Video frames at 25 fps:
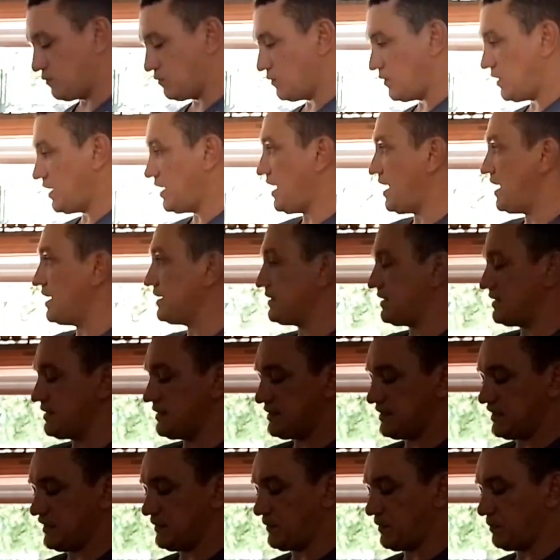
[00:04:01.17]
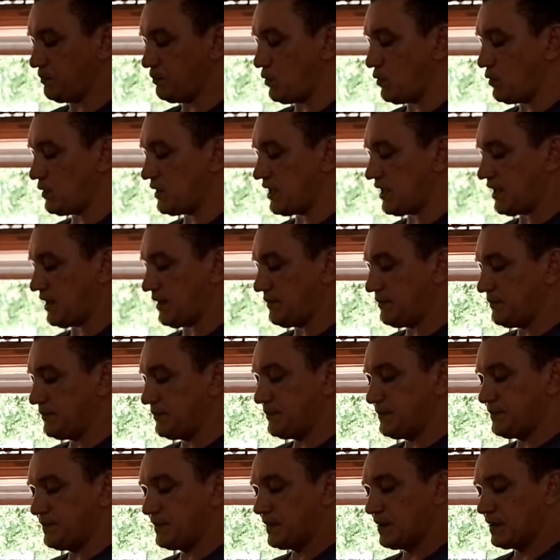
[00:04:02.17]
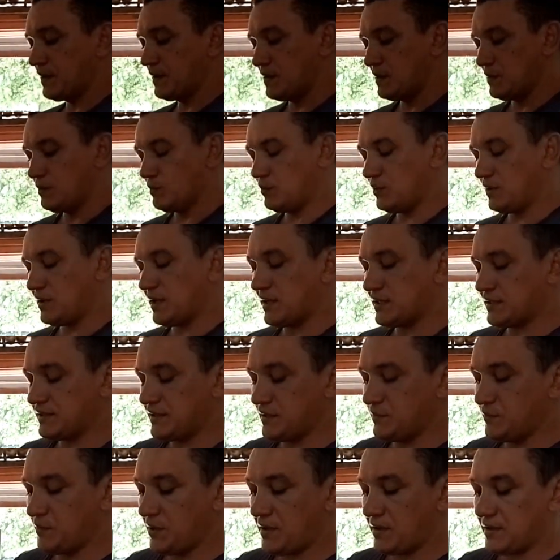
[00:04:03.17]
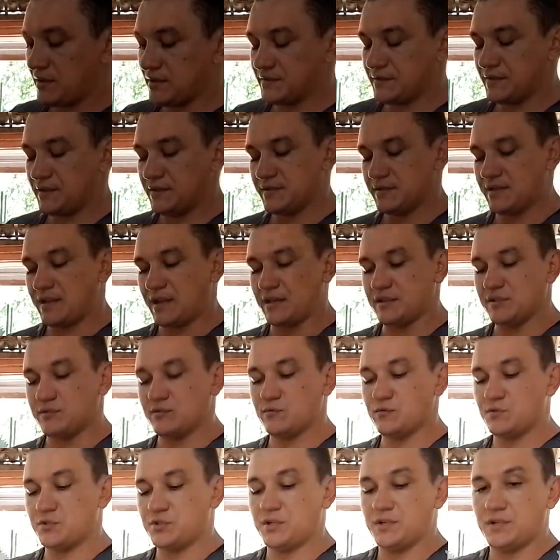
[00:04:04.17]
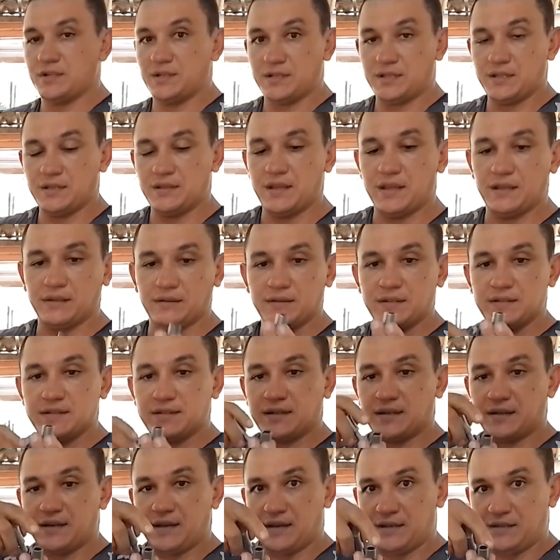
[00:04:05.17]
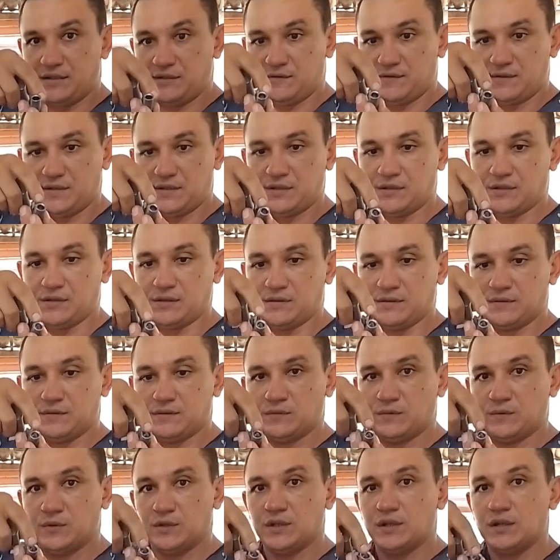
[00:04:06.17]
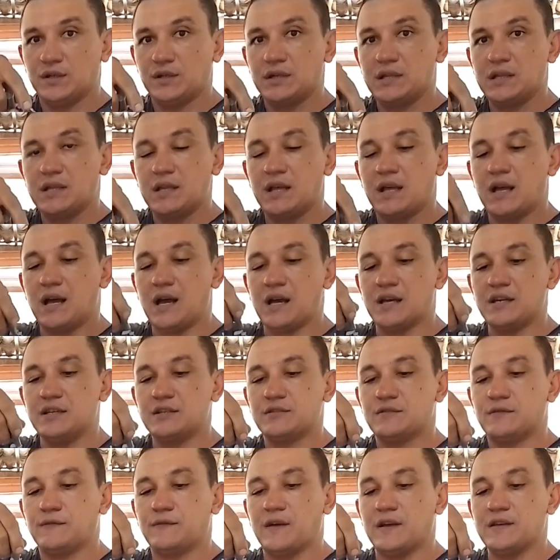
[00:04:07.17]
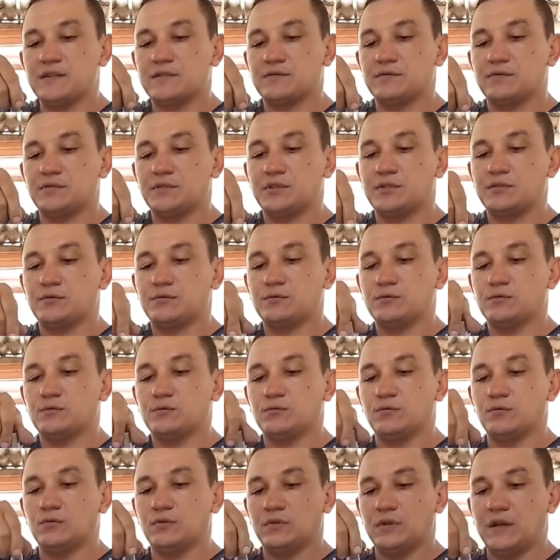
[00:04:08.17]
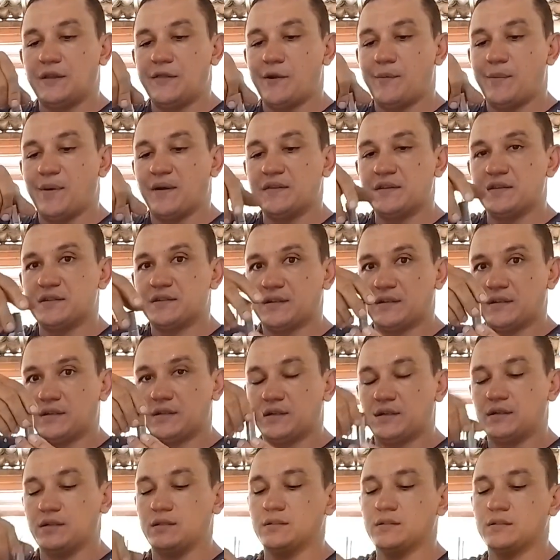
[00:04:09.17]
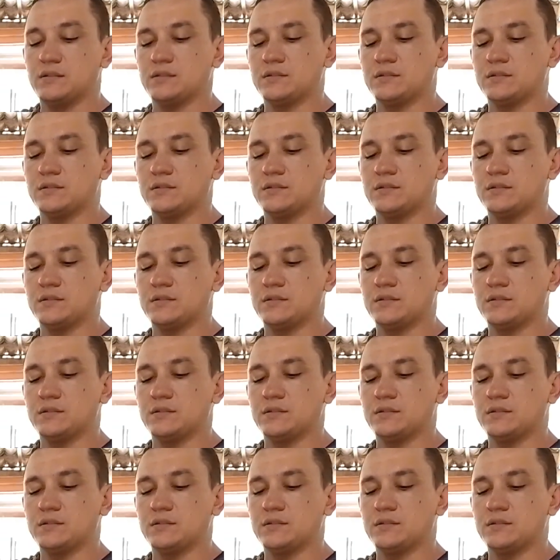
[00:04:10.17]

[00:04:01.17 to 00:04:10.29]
e essa em cima. Por quê? Porque às vezes, muitas das vezes, cai sujeira aqui dentro desse canequinho aqui, ó. Aí isso faz com que o, a trebadiça ela,